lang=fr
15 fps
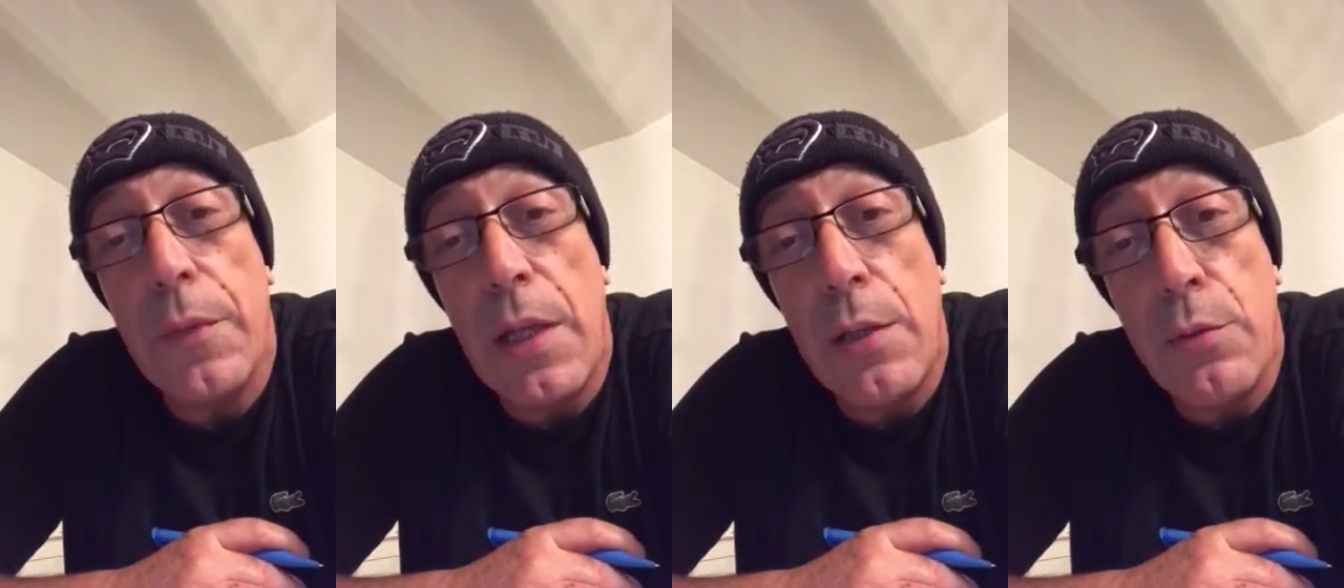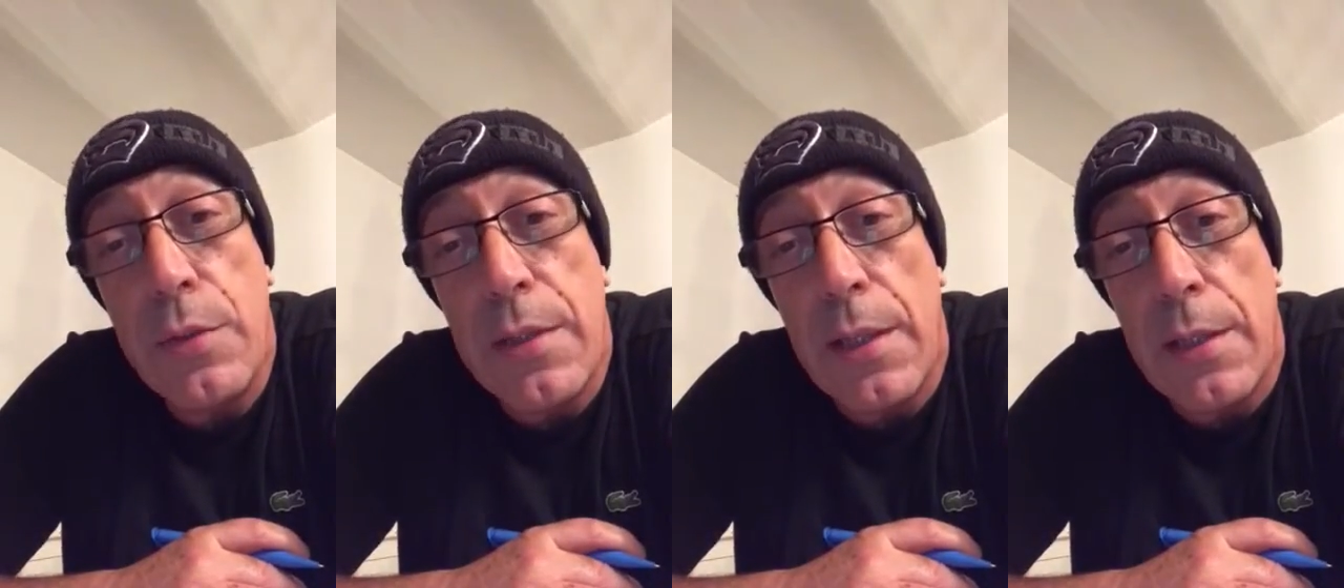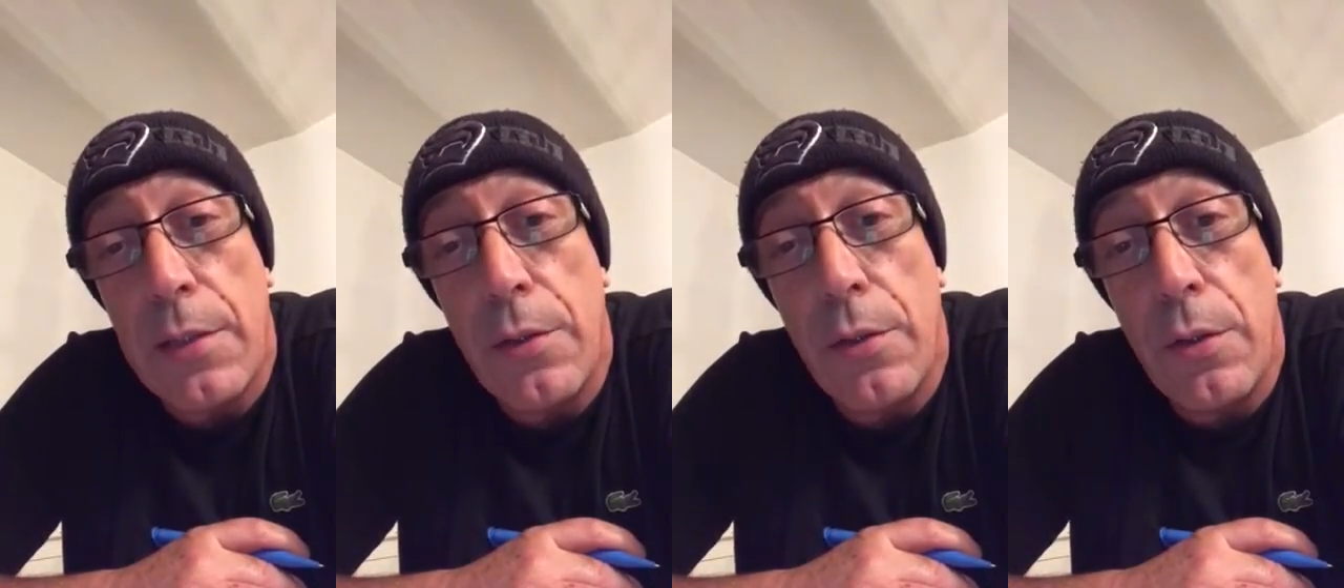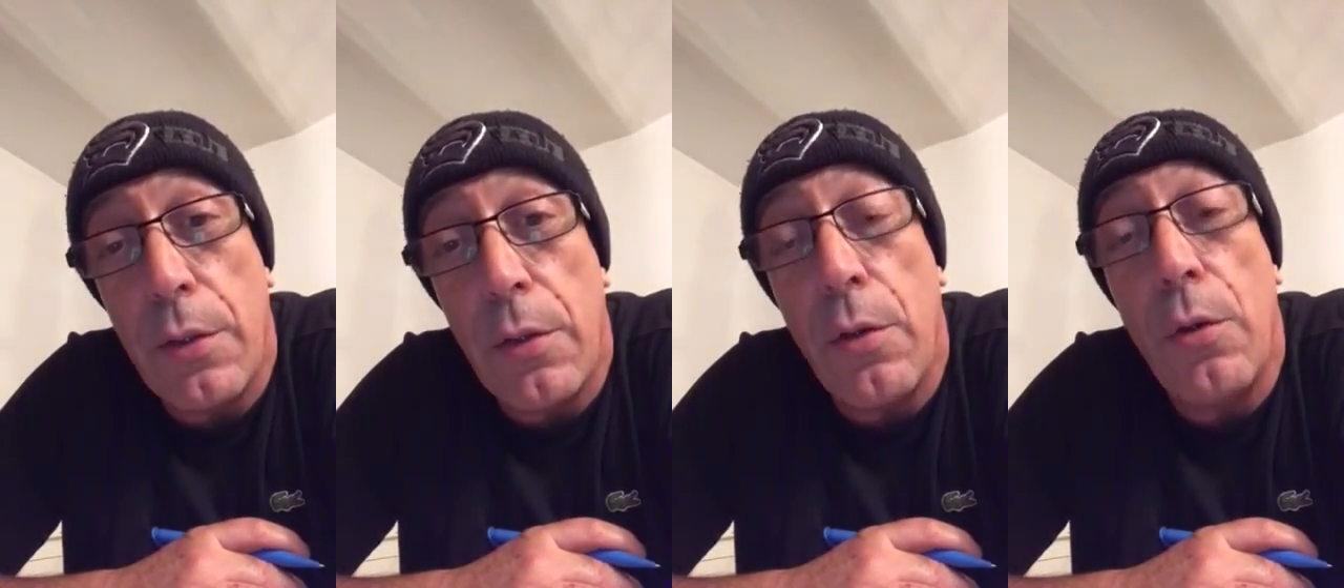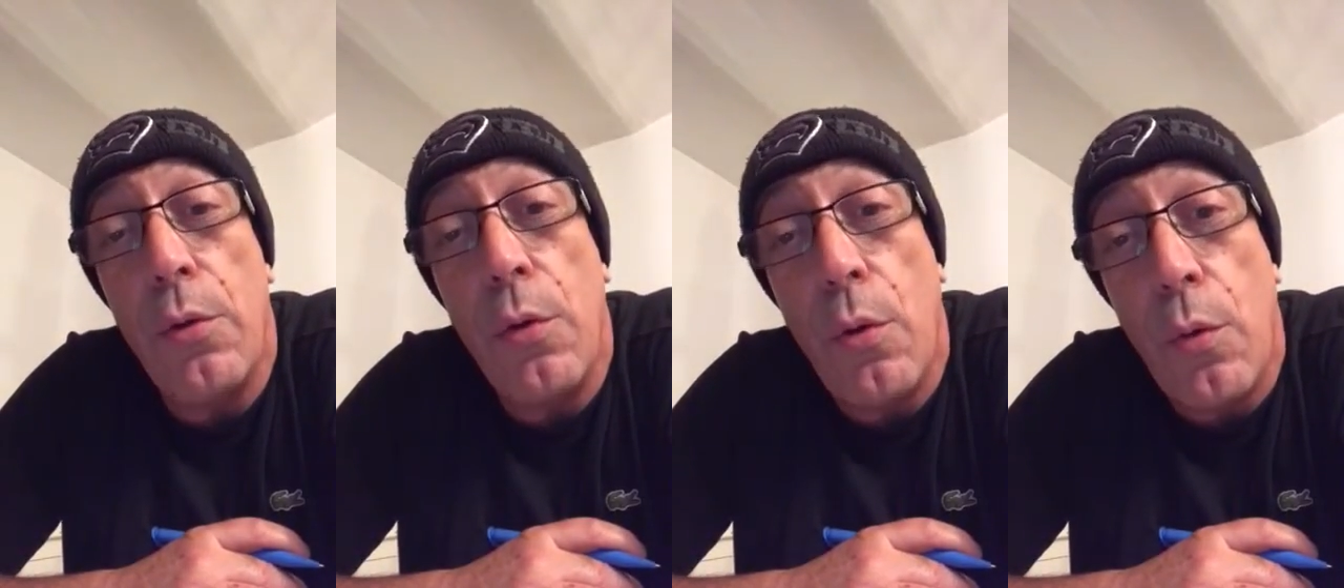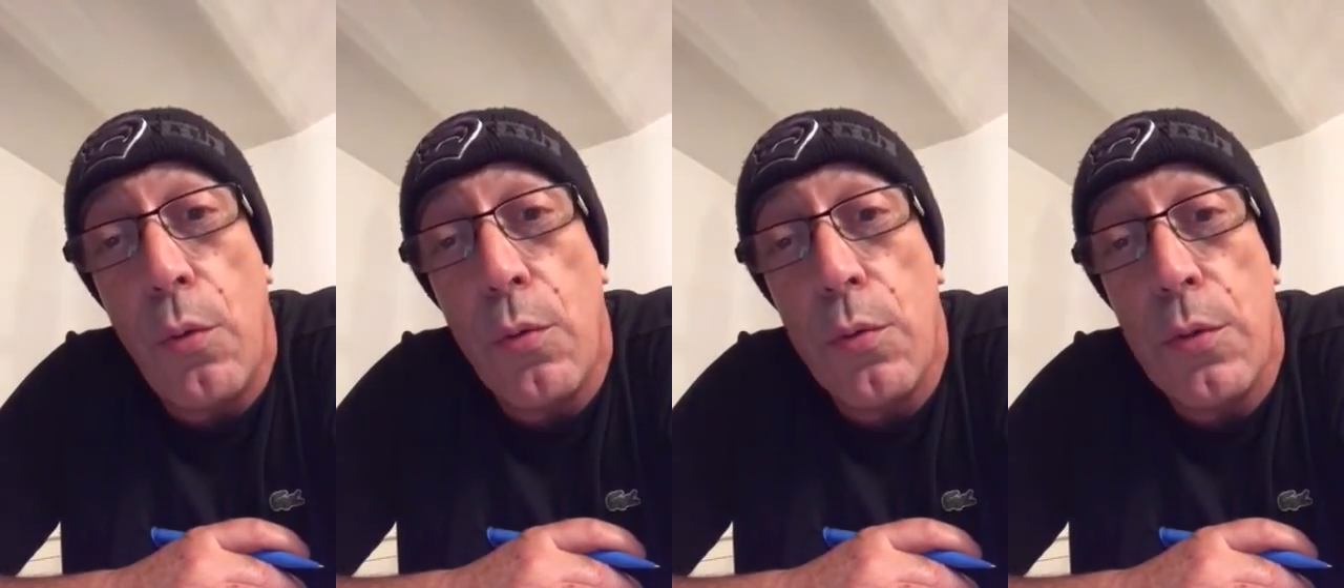et l'outsider, le
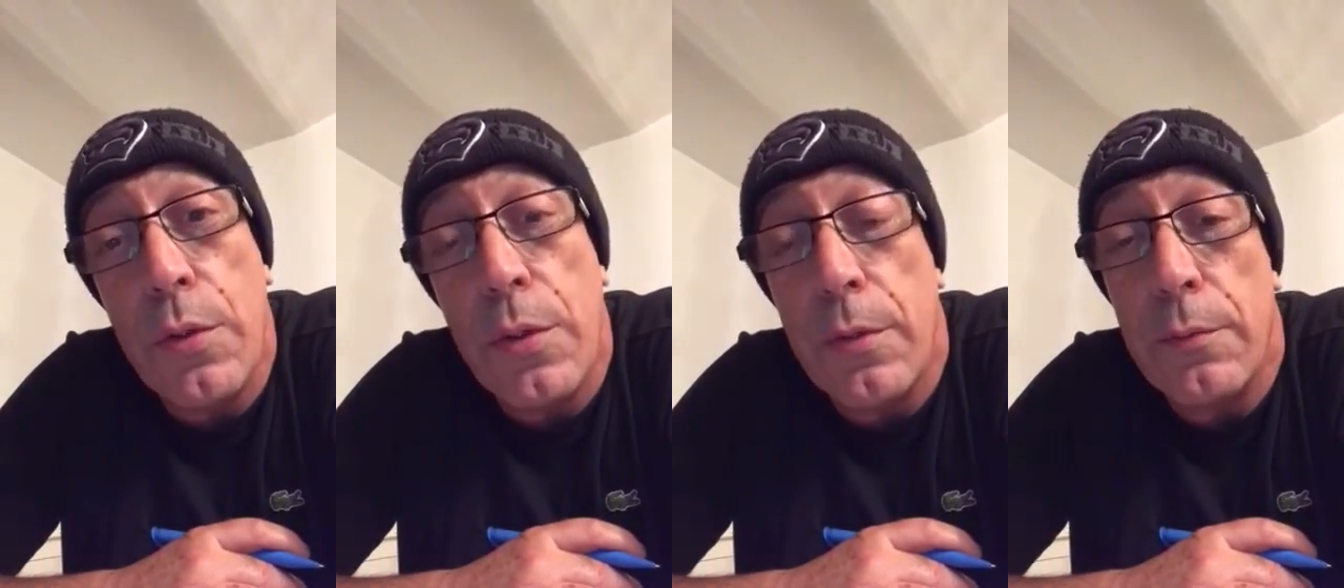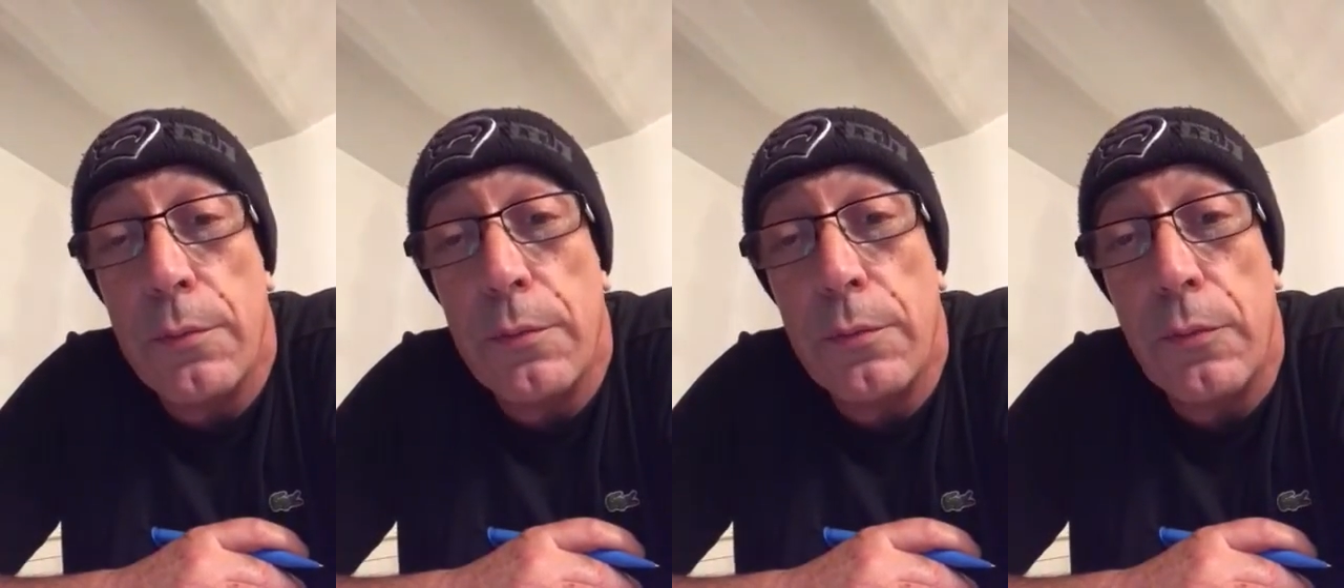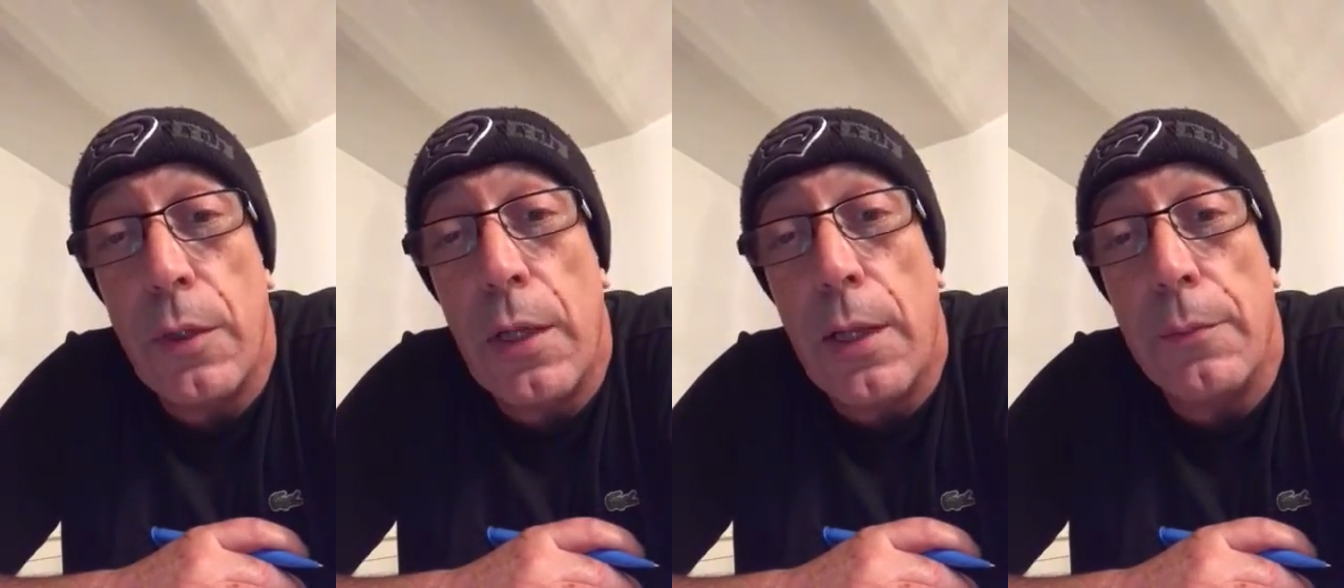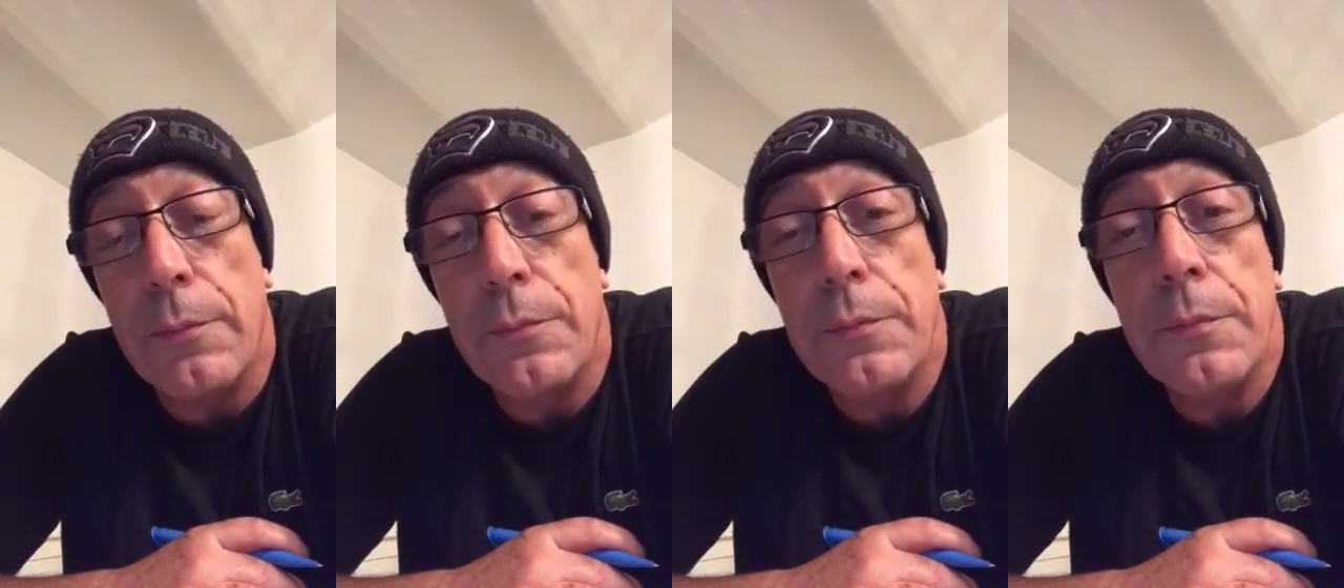11. Voilà.